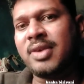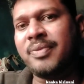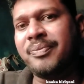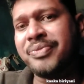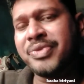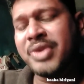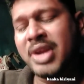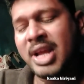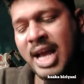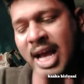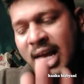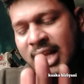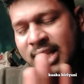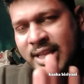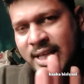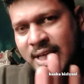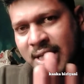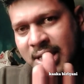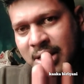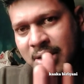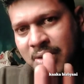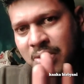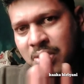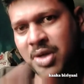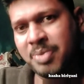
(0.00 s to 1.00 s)
பாடம் அந்த
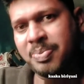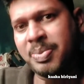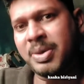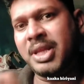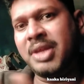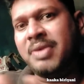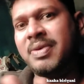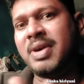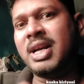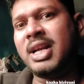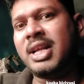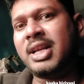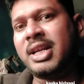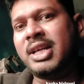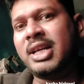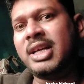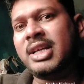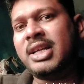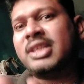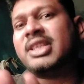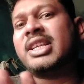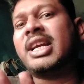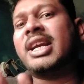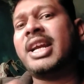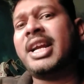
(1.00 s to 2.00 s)
ஒளிப்பதிவாளர்
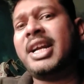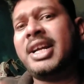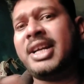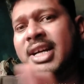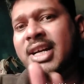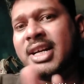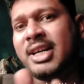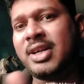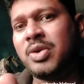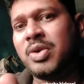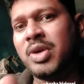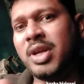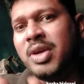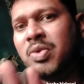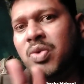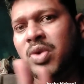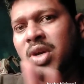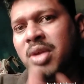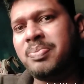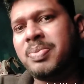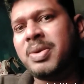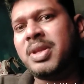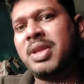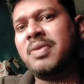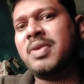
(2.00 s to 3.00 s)
சென்னை டாக்கோடைய
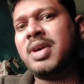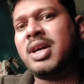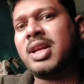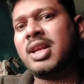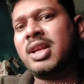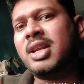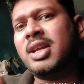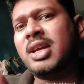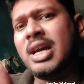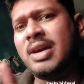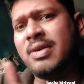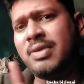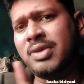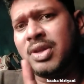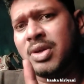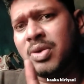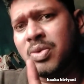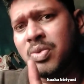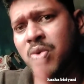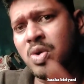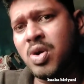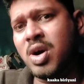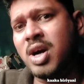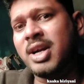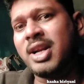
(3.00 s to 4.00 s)
ஒளிப்பதிவாளர் அந்த
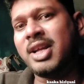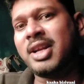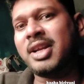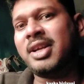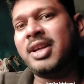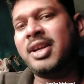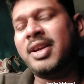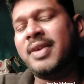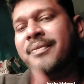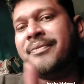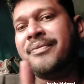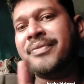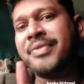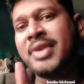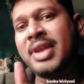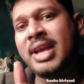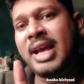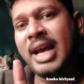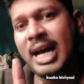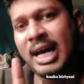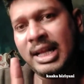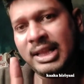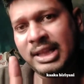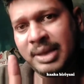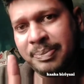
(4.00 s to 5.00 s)
ஓனரு
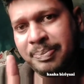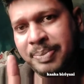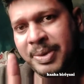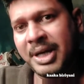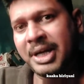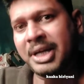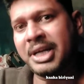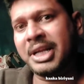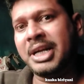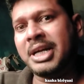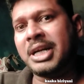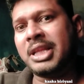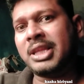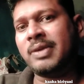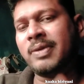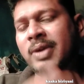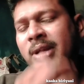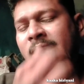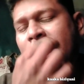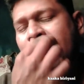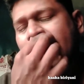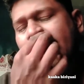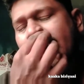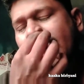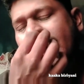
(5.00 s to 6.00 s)
அந்த பேட்டி
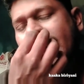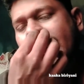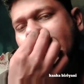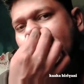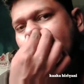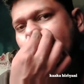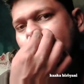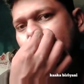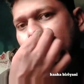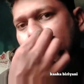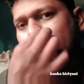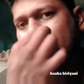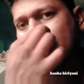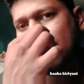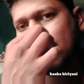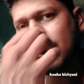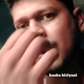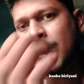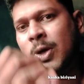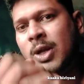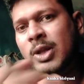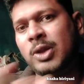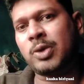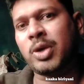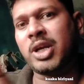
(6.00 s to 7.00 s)
எடுத்தவன் எல்லாத்தையும்
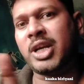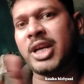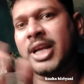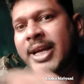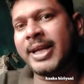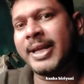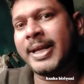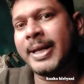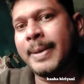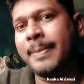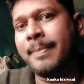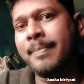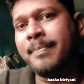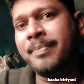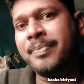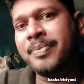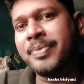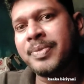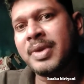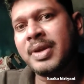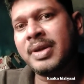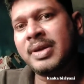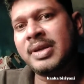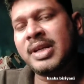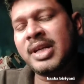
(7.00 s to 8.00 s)
கூண்டோட தூக்கிட்டாங்க
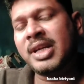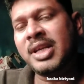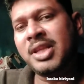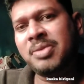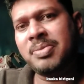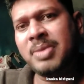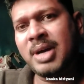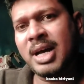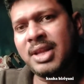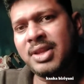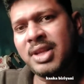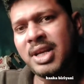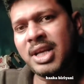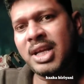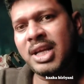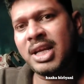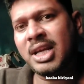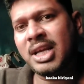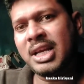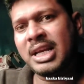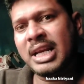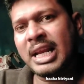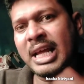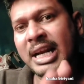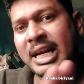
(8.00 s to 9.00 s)
இது மாதிரி
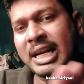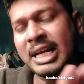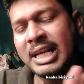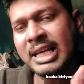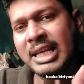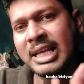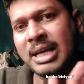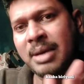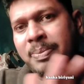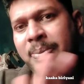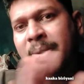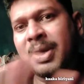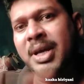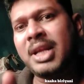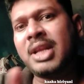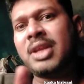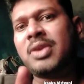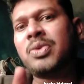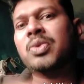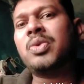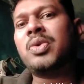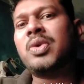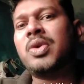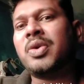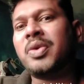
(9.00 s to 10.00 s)
நிறைய பேரை
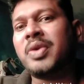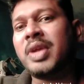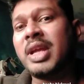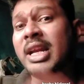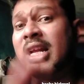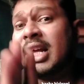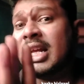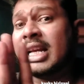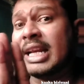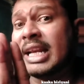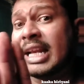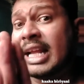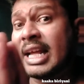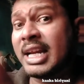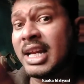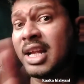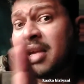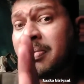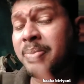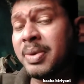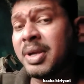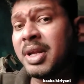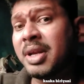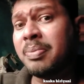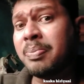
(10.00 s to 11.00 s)
தூக்கணும் ஏன்னா
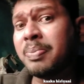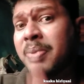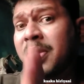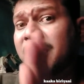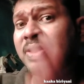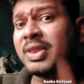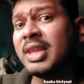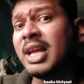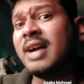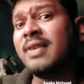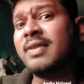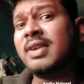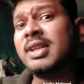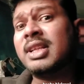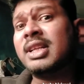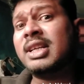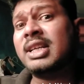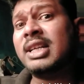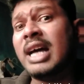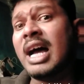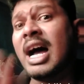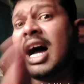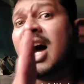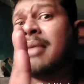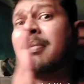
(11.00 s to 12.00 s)
நிறைய பேர் இப்படித்தான்
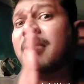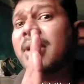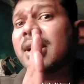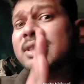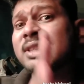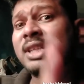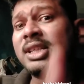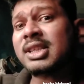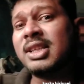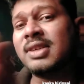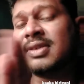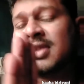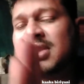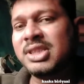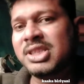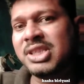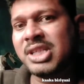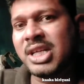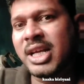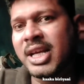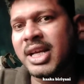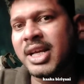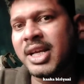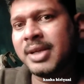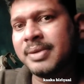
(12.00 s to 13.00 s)
வந்துட்டு ஆபாசத்தை
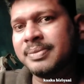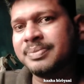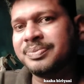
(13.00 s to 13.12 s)
வச்சு